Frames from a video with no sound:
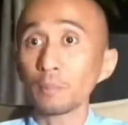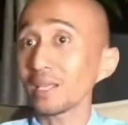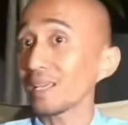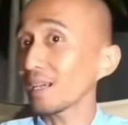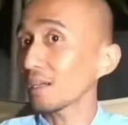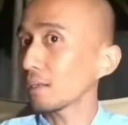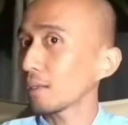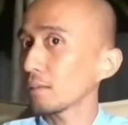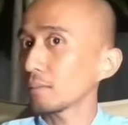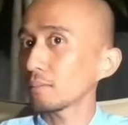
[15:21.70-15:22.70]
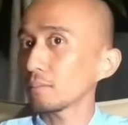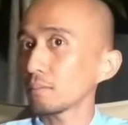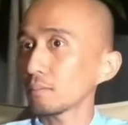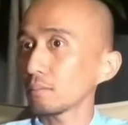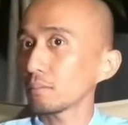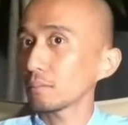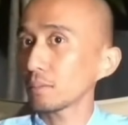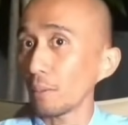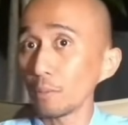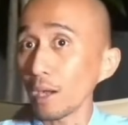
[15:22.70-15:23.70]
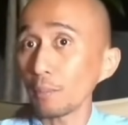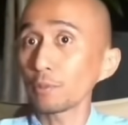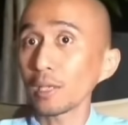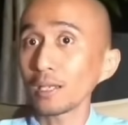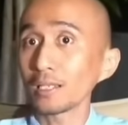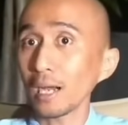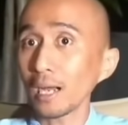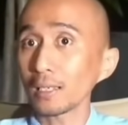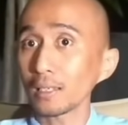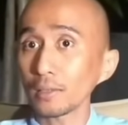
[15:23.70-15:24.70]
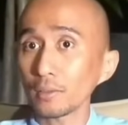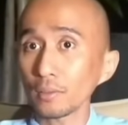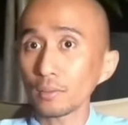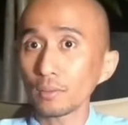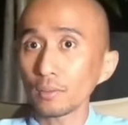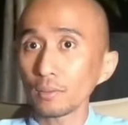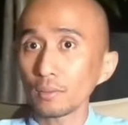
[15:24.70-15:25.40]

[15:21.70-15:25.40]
Tapi kamu nggak punya ledakan itu.